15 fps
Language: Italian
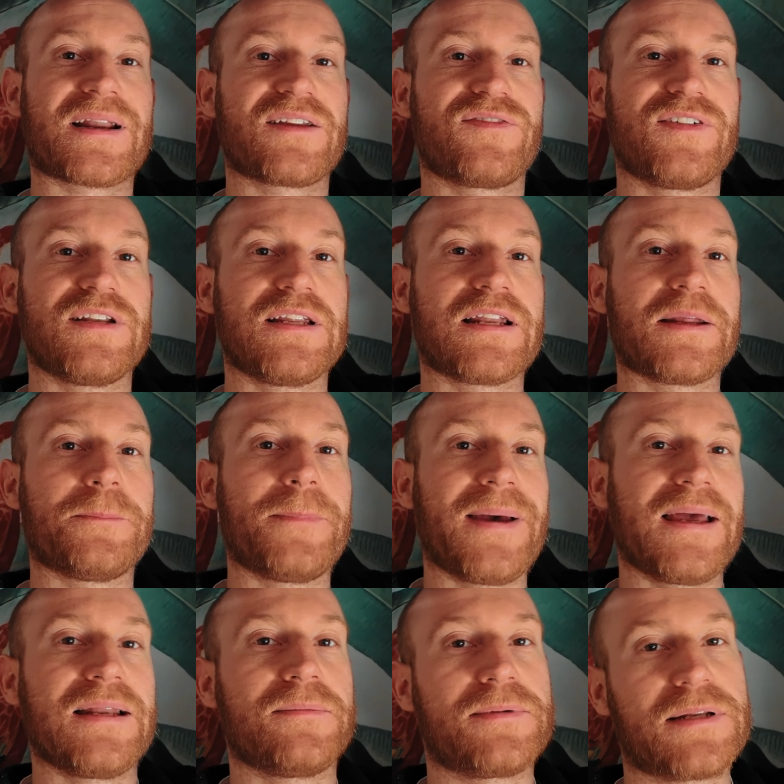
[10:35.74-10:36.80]
a rifinire
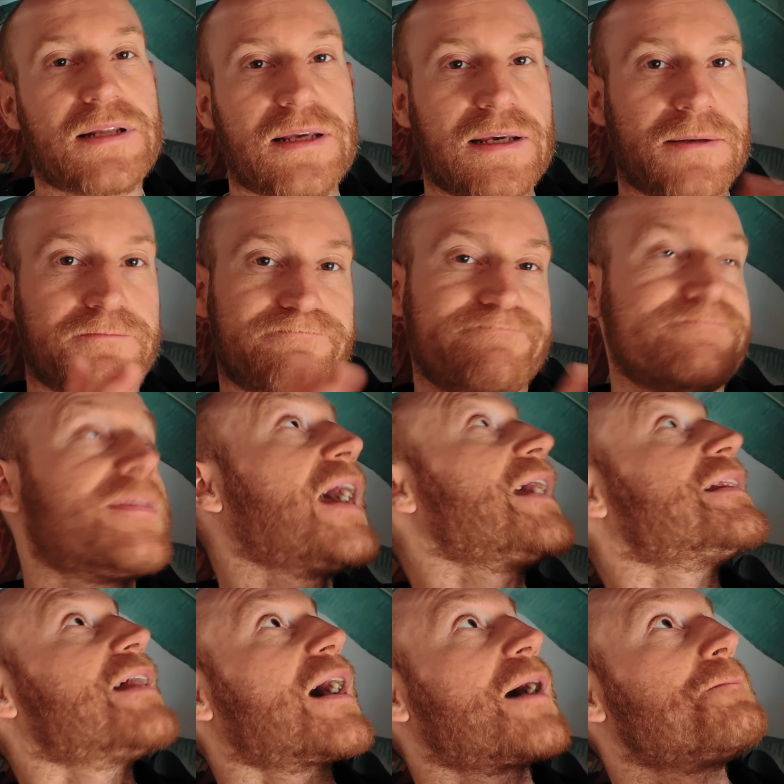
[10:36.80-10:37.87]
bene perché è
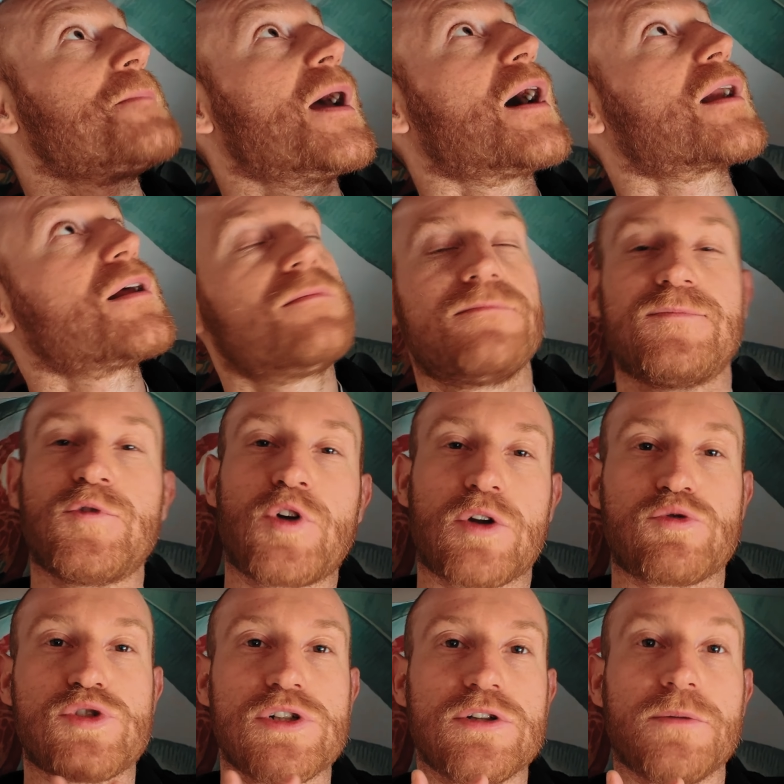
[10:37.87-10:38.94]
da cambiare, non è
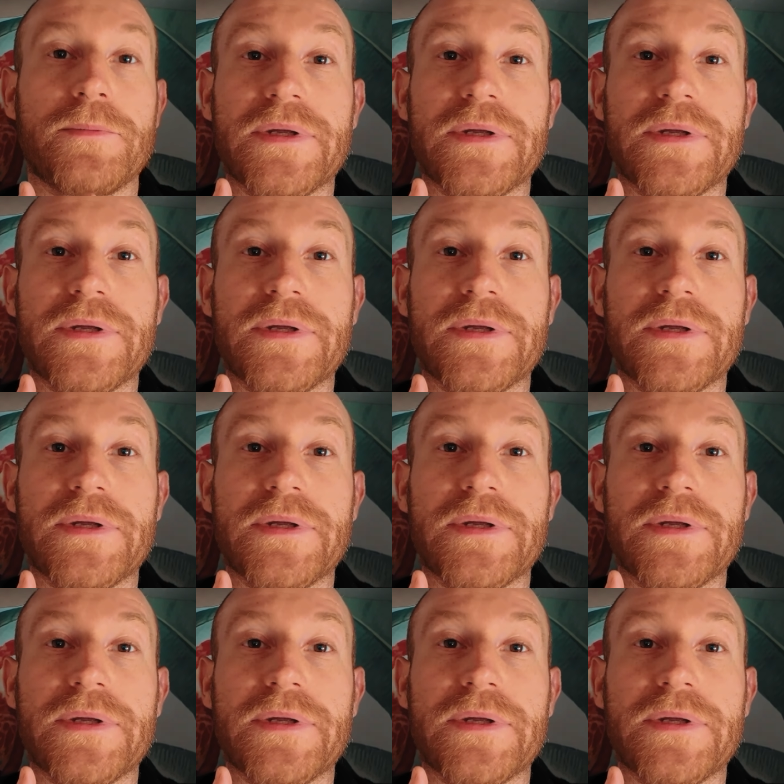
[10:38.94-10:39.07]
uscito